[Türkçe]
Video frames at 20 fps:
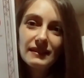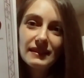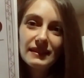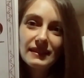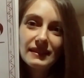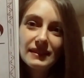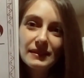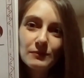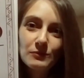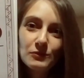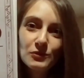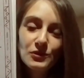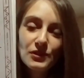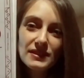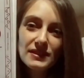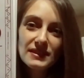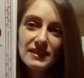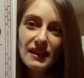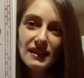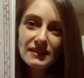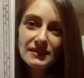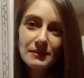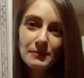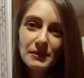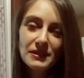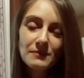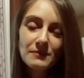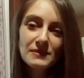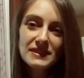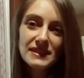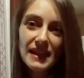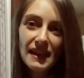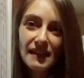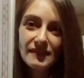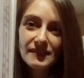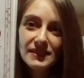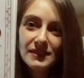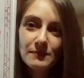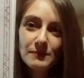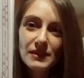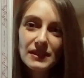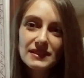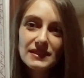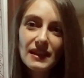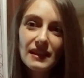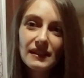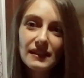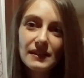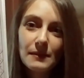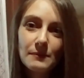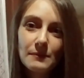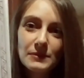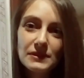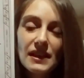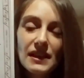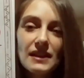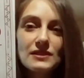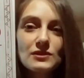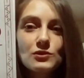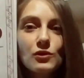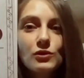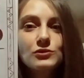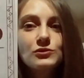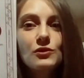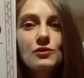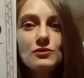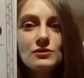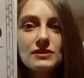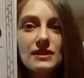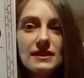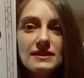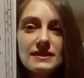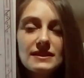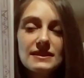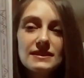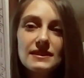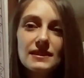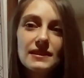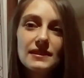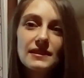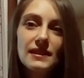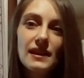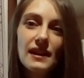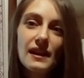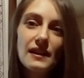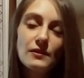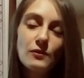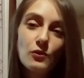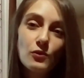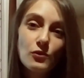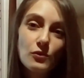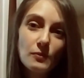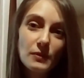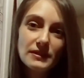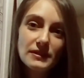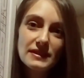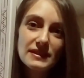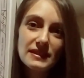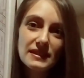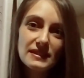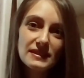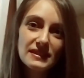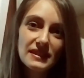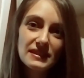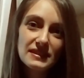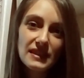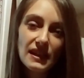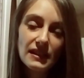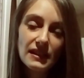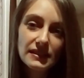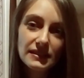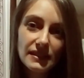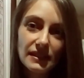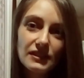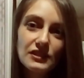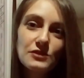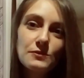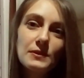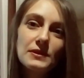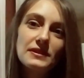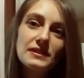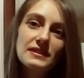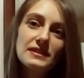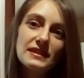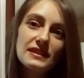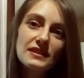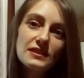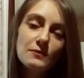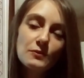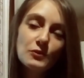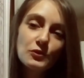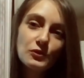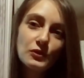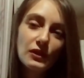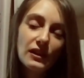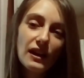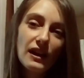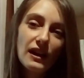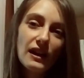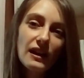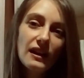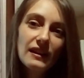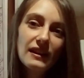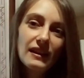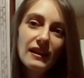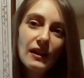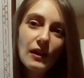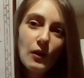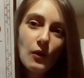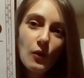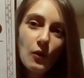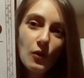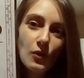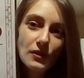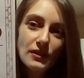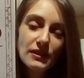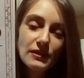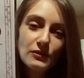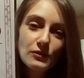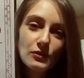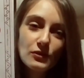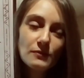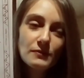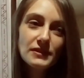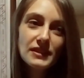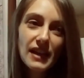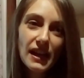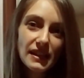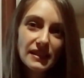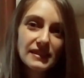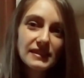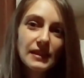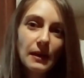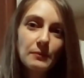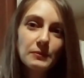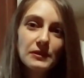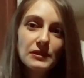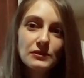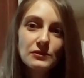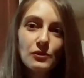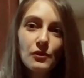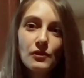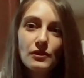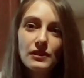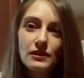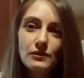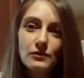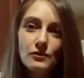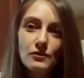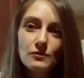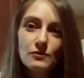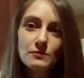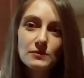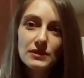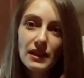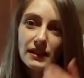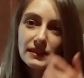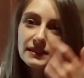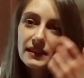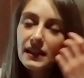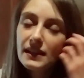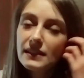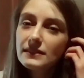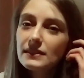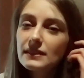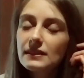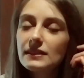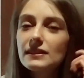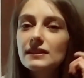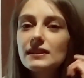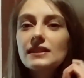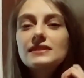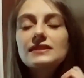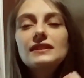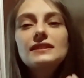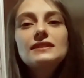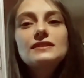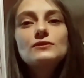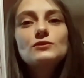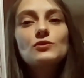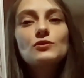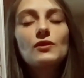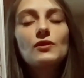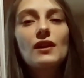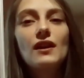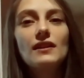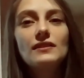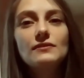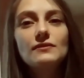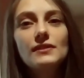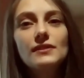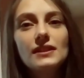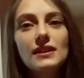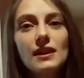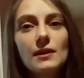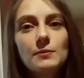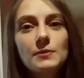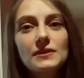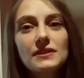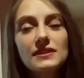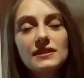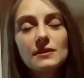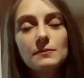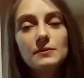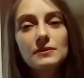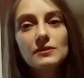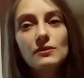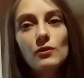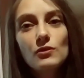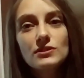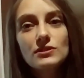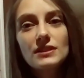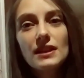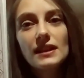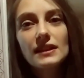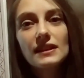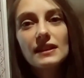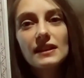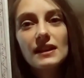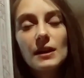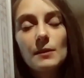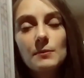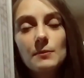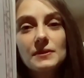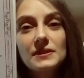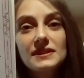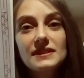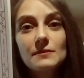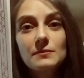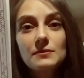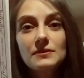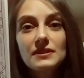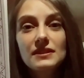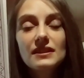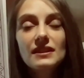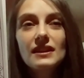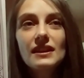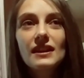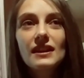E, bu yazar da benim sevdiğim yazarlardan bir tanesi oldu. O yüzden sizlere de eğer okumadıysanız, yazarla tanışmadıysanız mutlaka öneriyorum. Diğer kitaplarını da öneriyorum zaten. E, Katalin Sokağı'nı ve Kapı kitabını özellikle Kapı kitabını